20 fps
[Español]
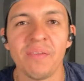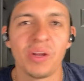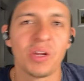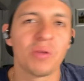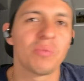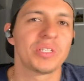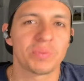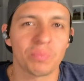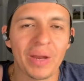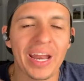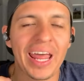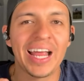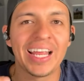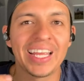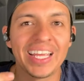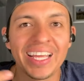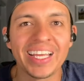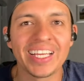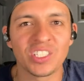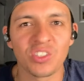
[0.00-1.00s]
Pero pues para
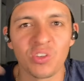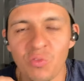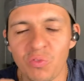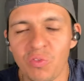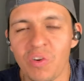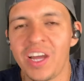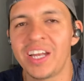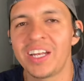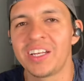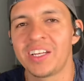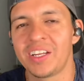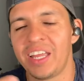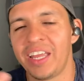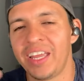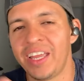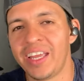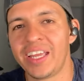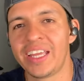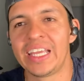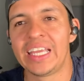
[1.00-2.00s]
alguien que es un fan
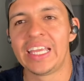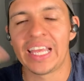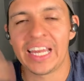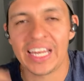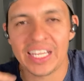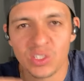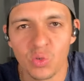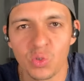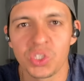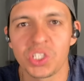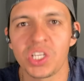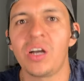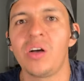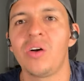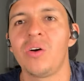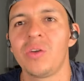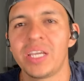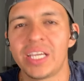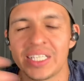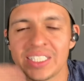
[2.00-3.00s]
eh, y que la ha
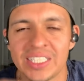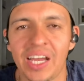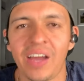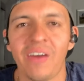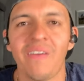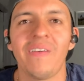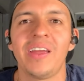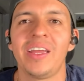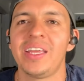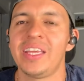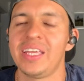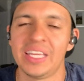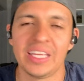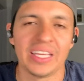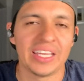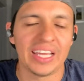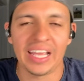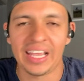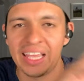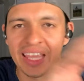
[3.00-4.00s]
escuchado y que sabe
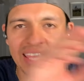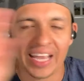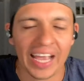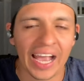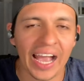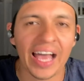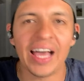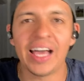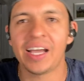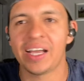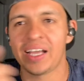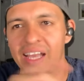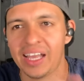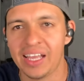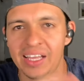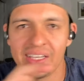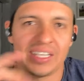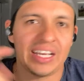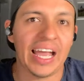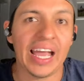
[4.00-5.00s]
y,
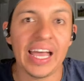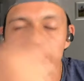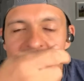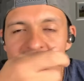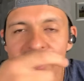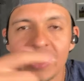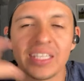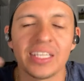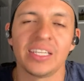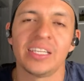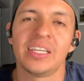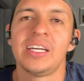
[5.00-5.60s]
cada, hit,